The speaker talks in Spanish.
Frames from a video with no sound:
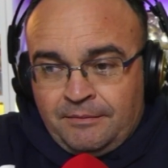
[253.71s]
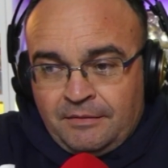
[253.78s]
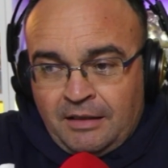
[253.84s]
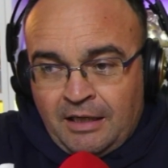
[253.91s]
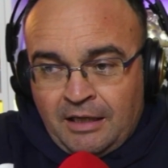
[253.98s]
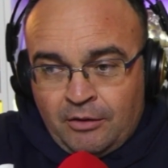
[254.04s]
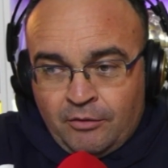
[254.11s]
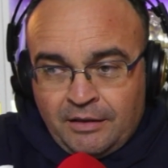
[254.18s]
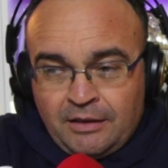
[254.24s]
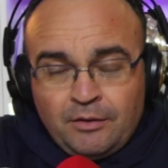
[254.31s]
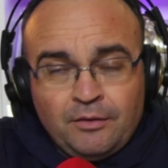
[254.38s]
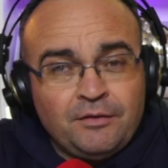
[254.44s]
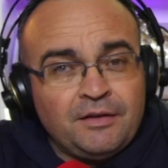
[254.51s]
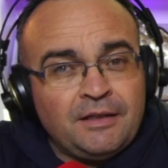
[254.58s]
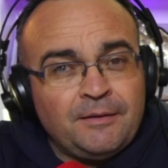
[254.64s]
Acordaros
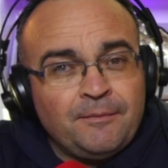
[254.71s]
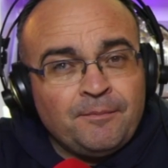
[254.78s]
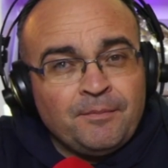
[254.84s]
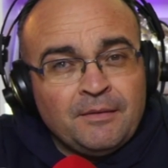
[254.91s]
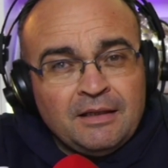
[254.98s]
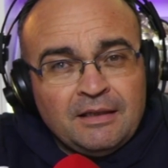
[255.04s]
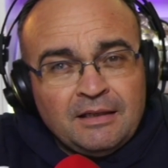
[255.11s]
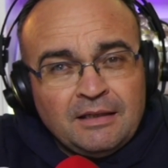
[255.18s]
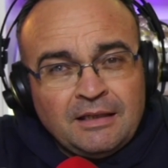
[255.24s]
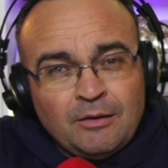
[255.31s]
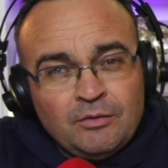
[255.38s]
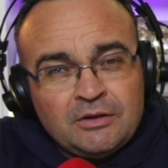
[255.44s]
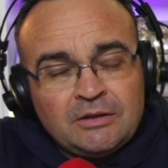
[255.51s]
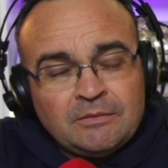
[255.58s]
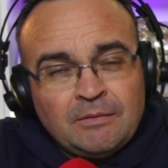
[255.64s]
de la
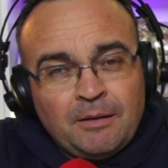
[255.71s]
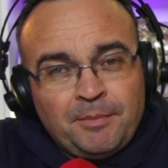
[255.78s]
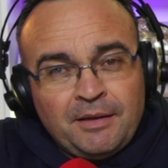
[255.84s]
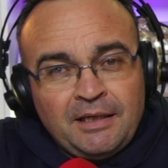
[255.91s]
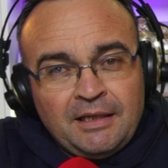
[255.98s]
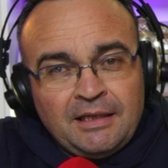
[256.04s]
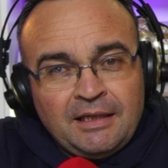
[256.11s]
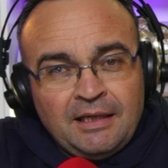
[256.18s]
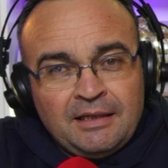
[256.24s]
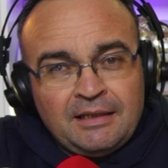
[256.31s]
última pelea